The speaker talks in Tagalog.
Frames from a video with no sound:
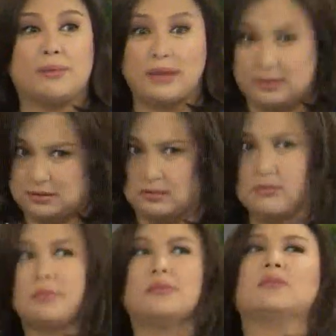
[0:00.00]
may
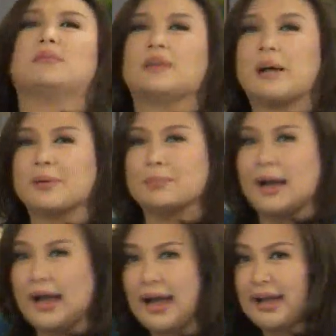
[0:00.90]

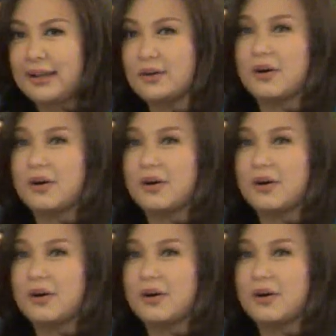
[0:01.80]
kapitbahay.